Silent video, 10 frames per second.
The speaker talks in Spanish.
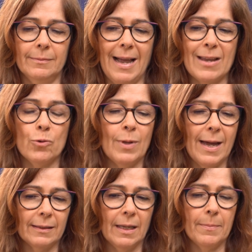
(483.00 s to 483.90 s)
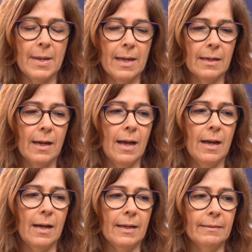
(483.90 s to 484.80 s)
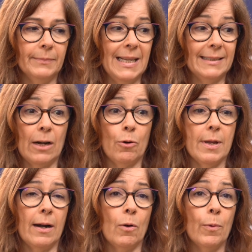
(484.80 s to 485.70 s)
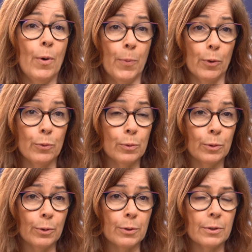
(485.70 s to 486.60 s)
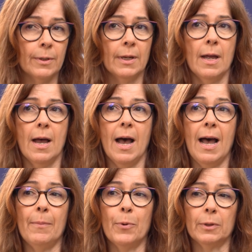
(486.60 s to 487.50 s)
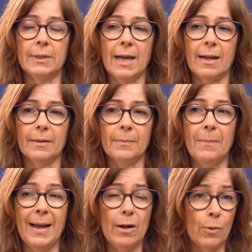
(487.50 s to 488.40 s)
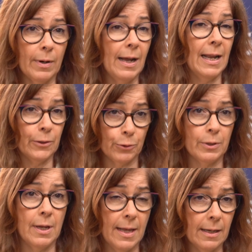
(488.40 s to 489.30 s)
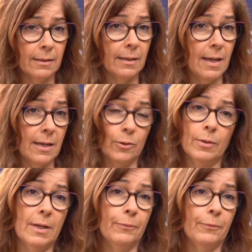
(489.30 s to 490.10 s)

ayudar también a desarrollar nuevos productos, a aportar valor a la sociedad, eso es